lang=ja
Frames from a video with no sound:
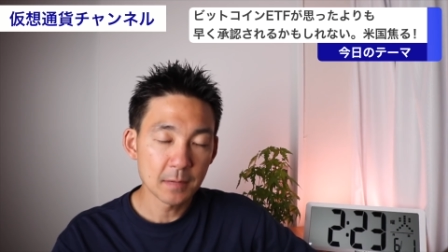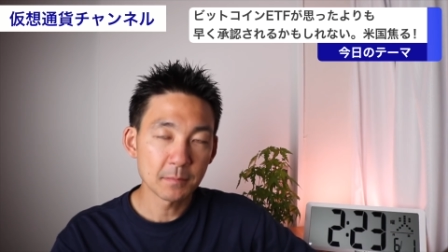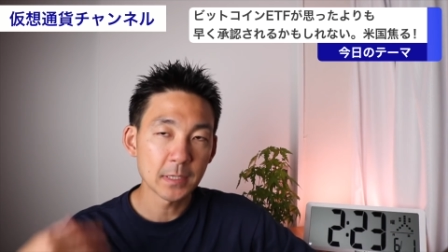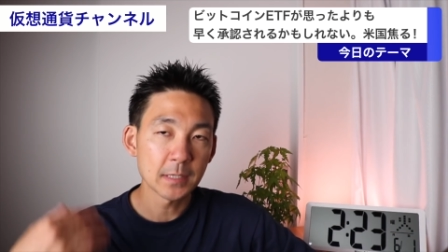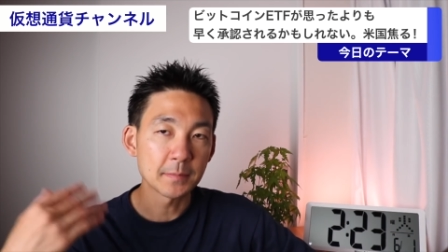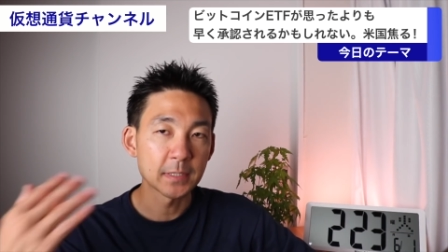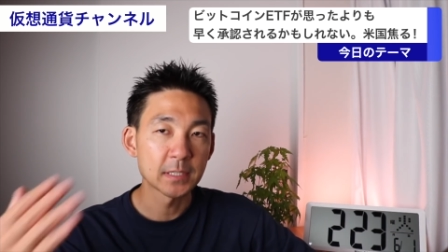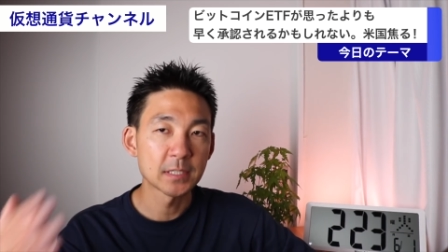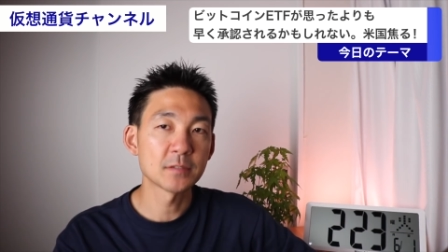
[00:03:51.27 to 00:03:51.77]

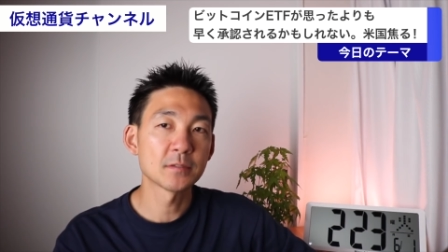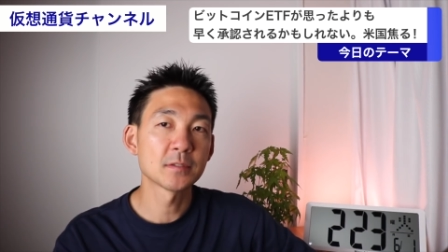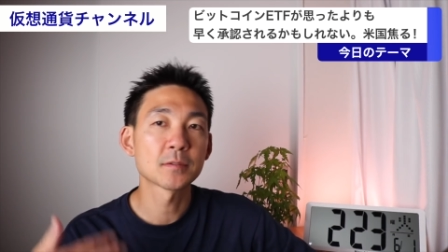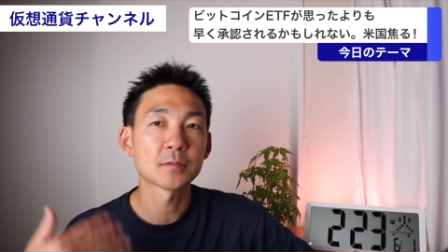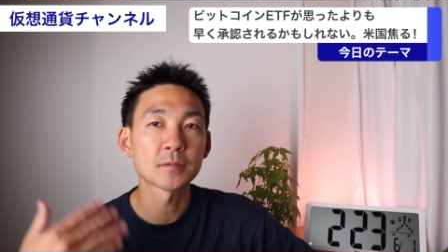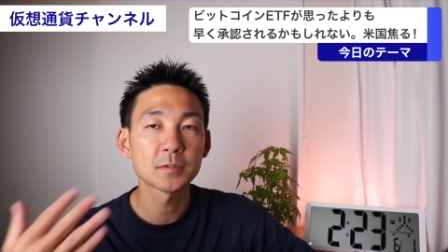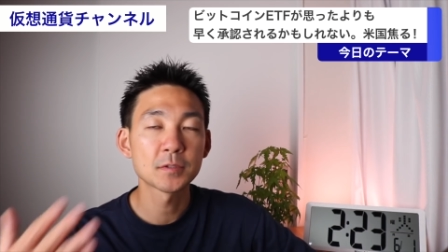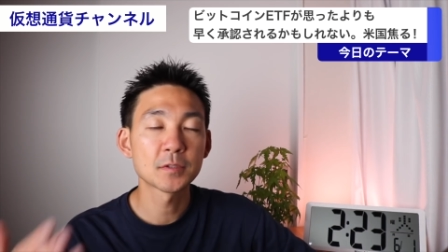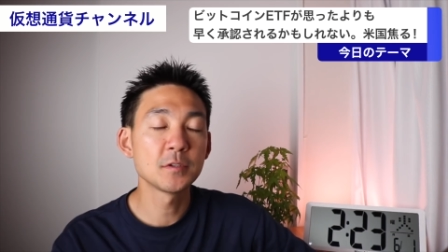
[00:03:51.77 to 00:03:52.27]
今非常に
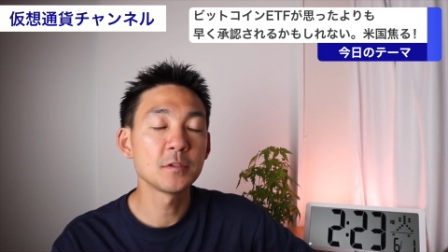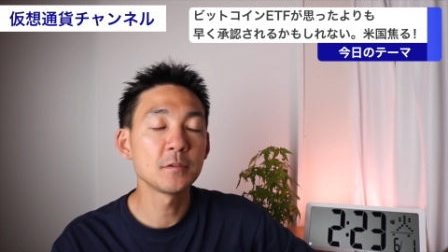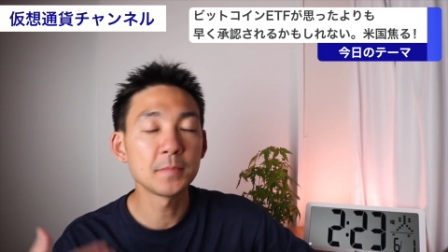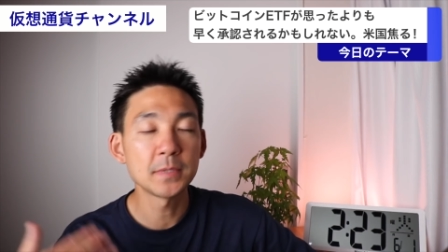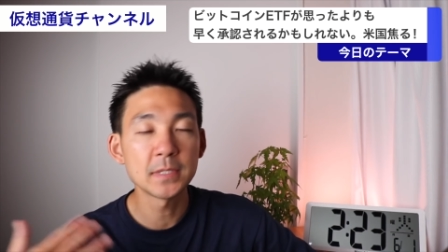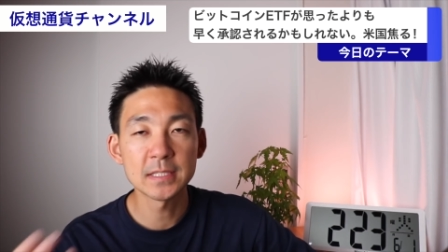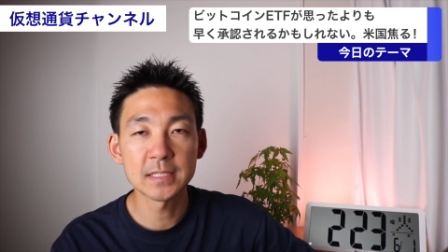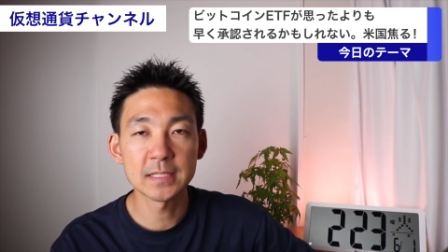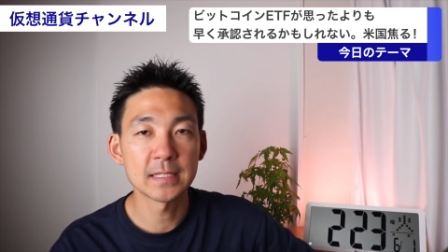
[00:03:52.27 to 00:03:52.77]
この急
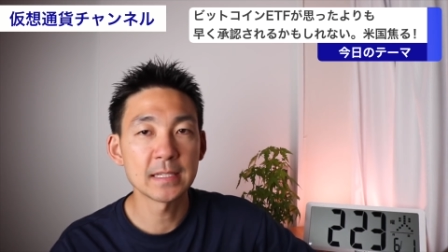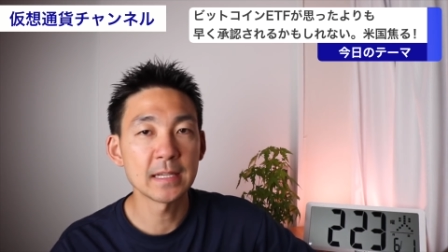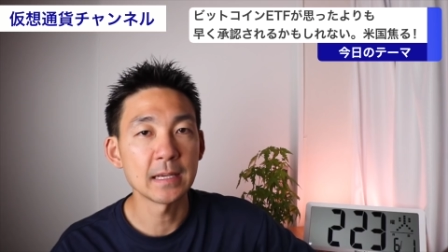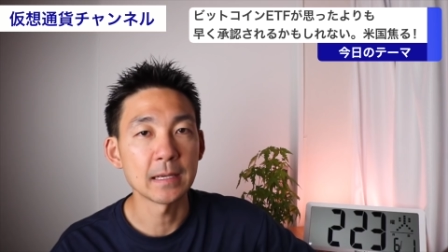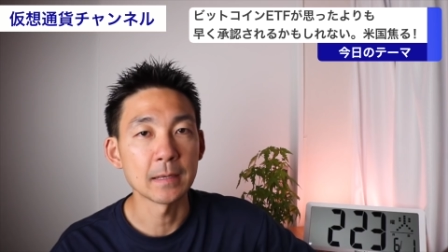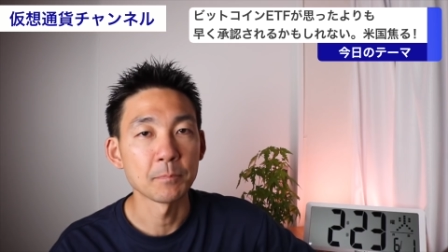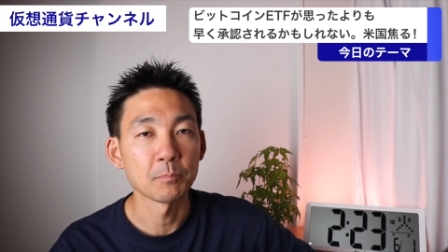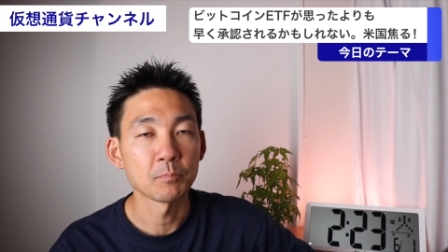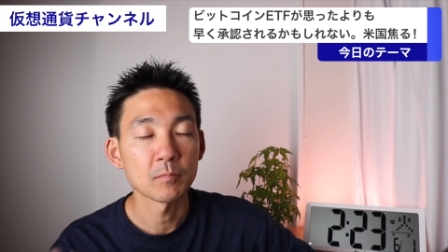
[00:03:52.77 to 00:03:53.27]
ピッチ
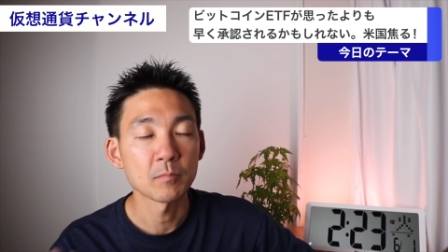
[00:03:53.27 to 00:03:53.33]
で